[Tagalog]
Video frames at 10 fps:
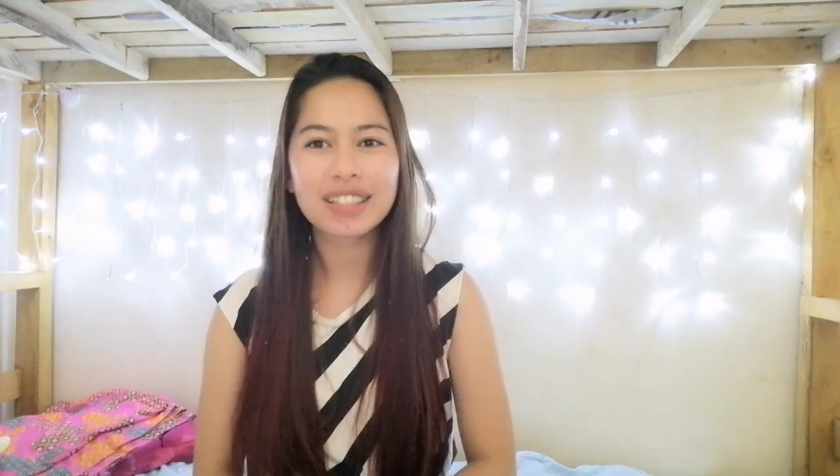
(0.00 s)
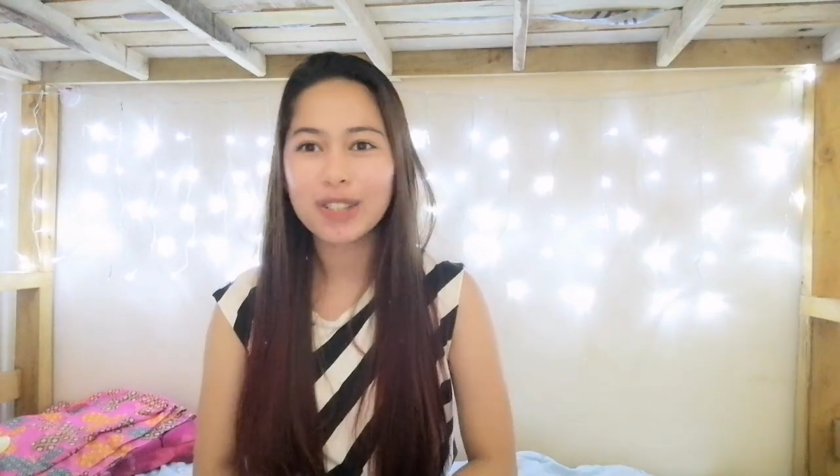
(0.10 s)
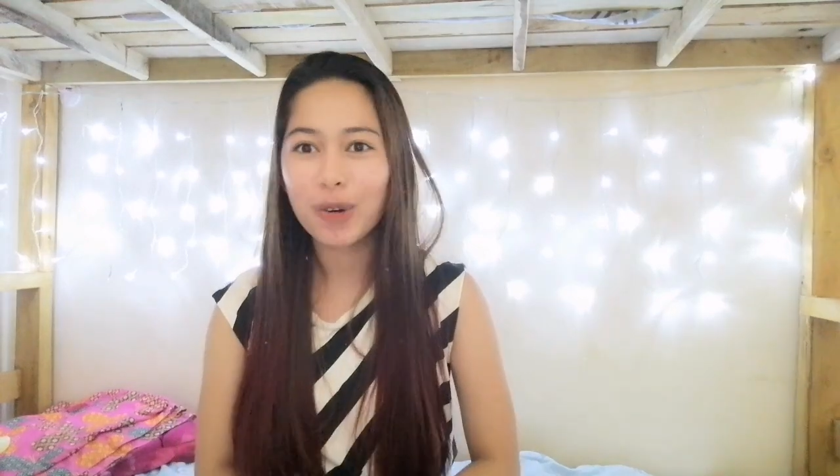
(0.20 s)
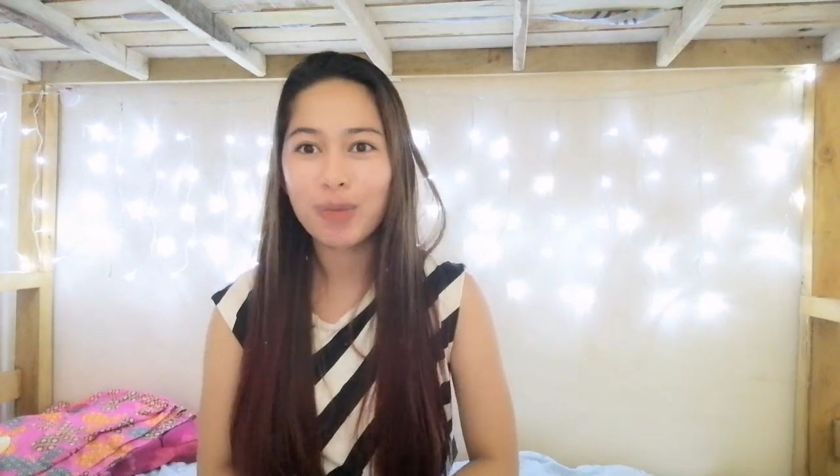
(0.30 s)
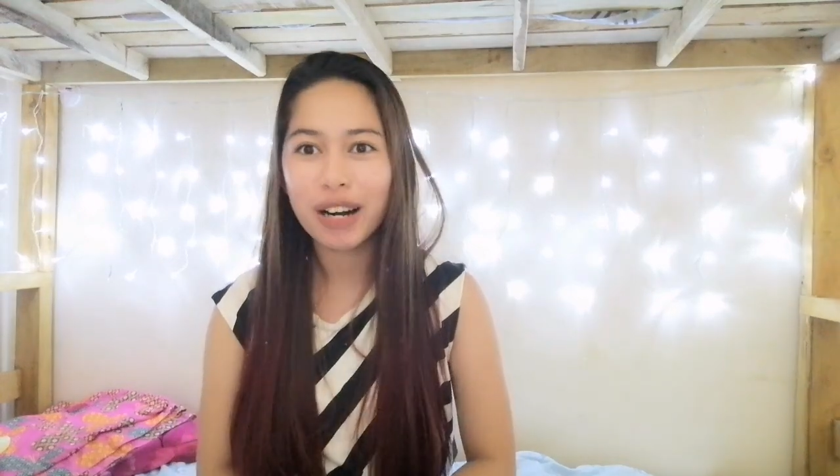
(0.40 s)

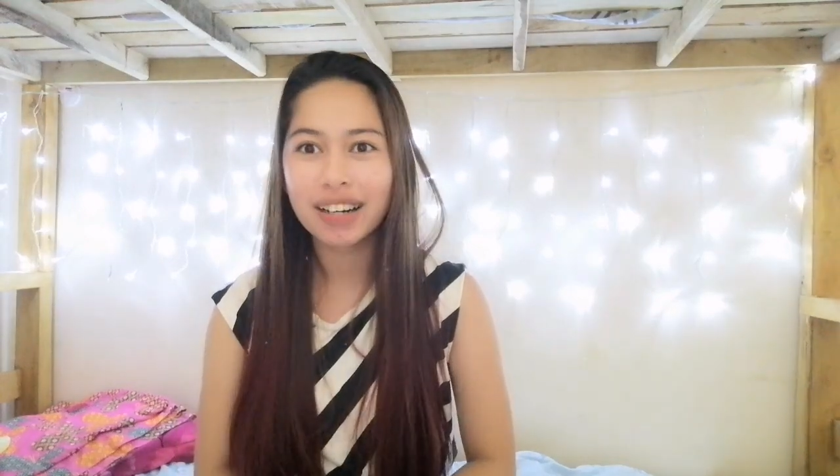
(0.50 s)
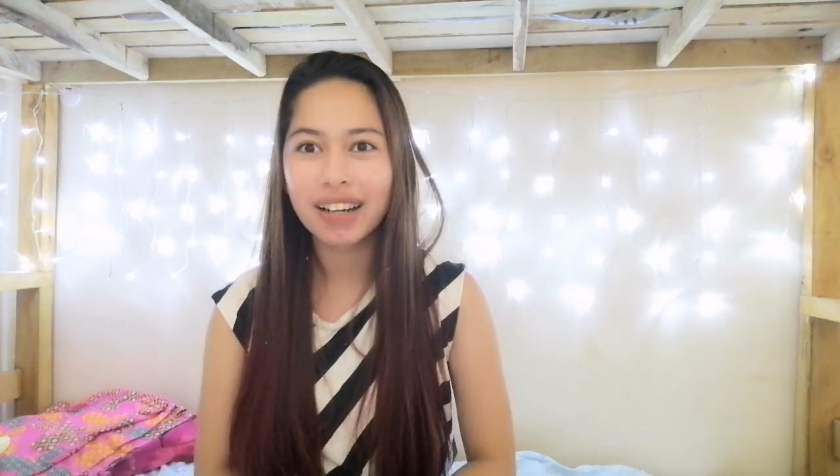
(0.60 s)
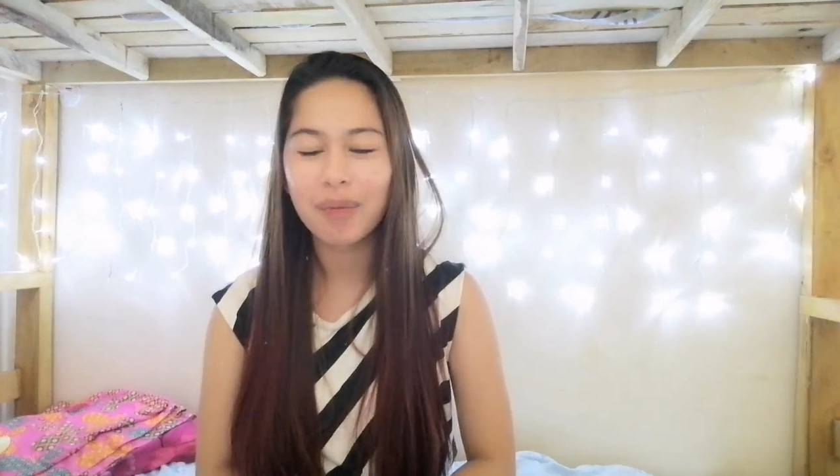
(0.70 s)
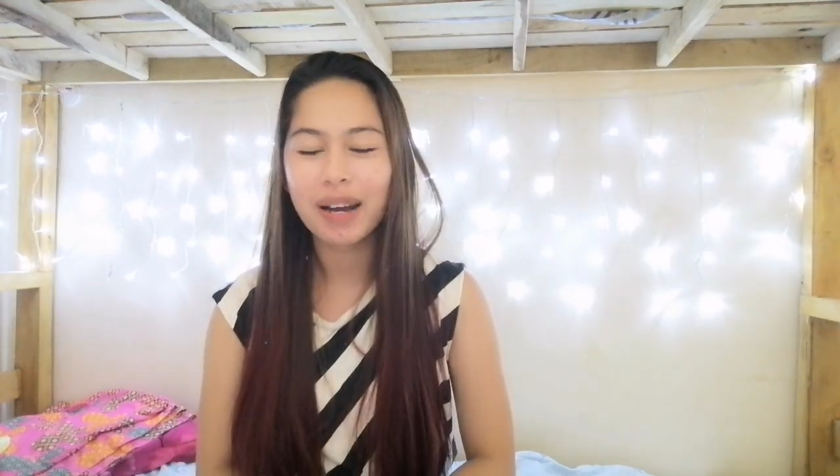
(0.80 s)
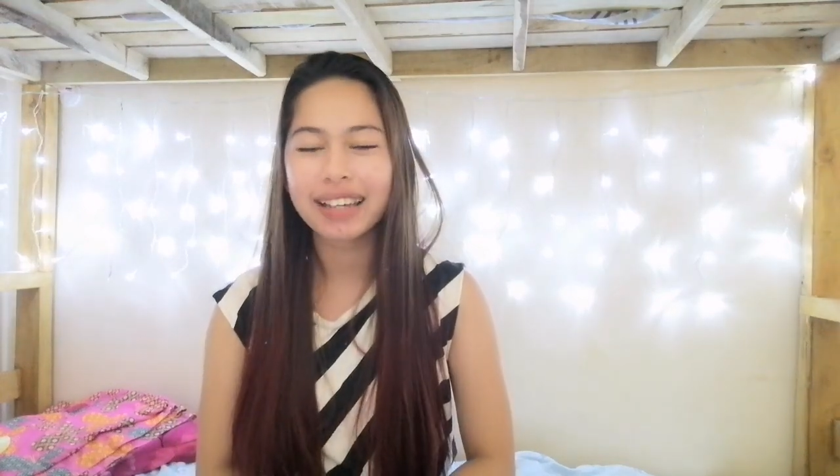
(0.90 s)
sobrang
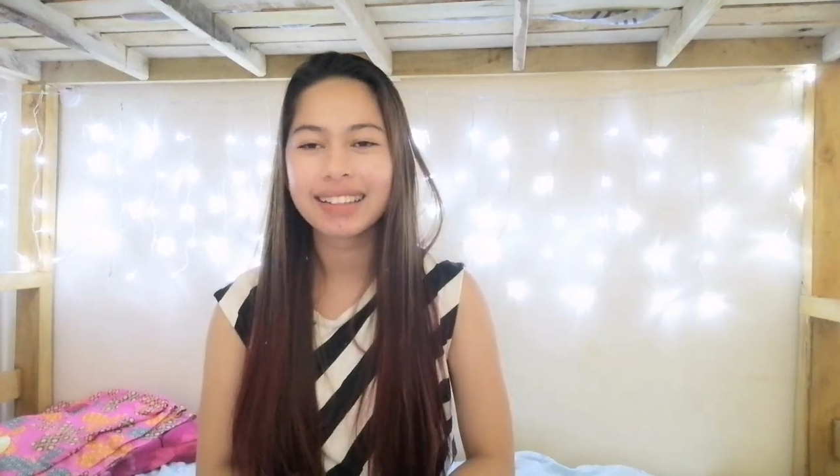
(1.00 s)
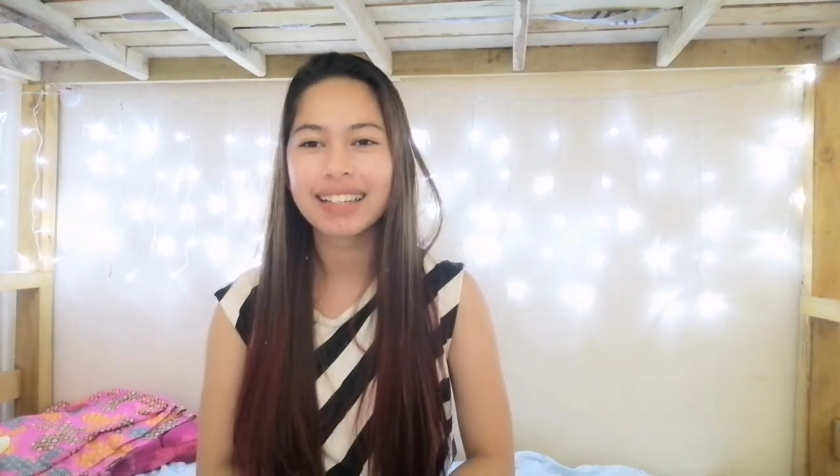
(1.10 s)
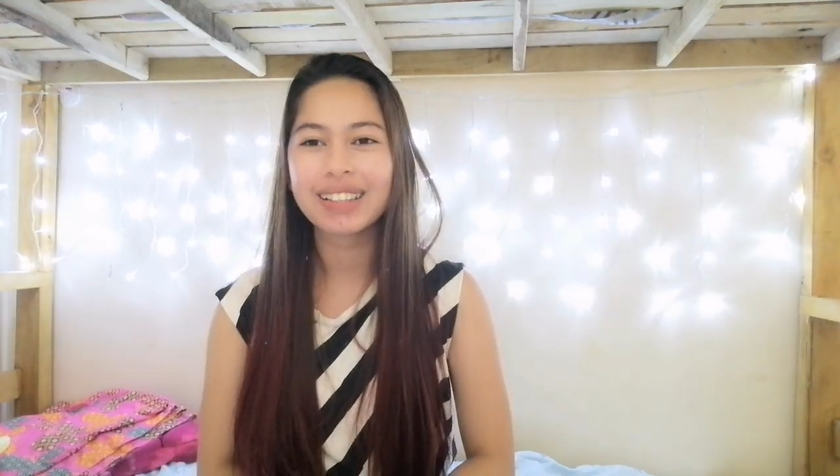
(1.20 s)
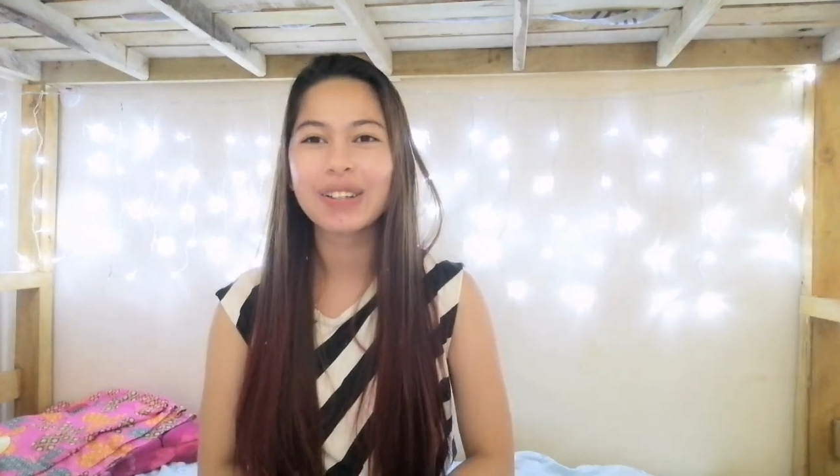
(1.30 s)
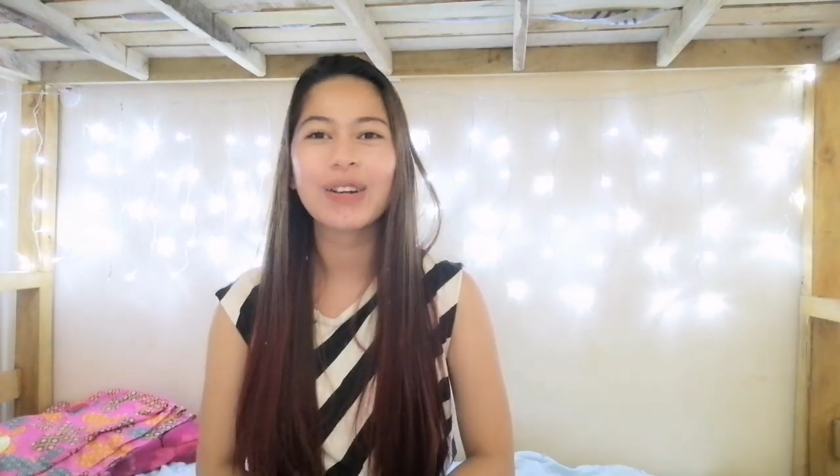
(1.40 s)

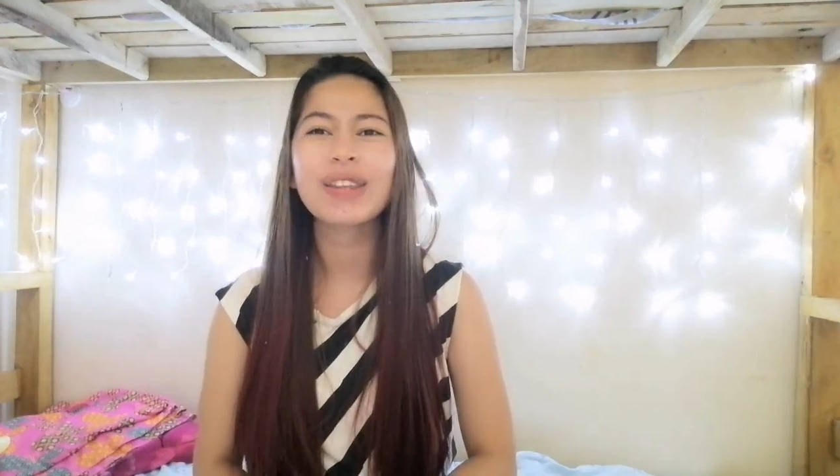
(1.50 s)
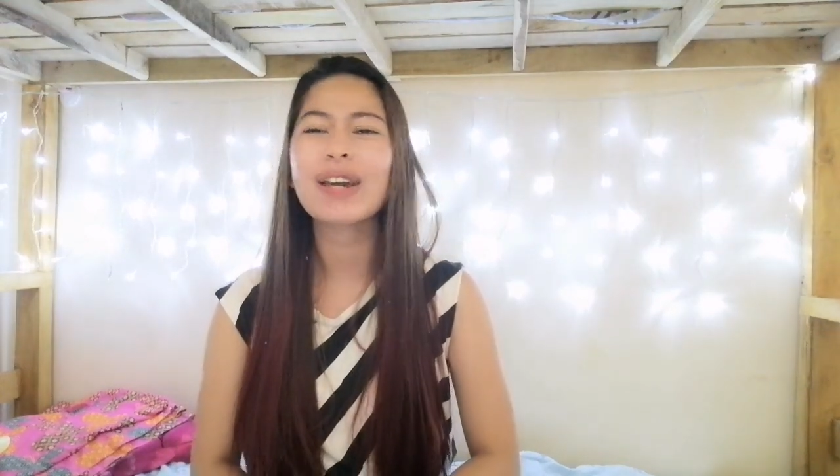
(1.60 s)
kabaitan niya.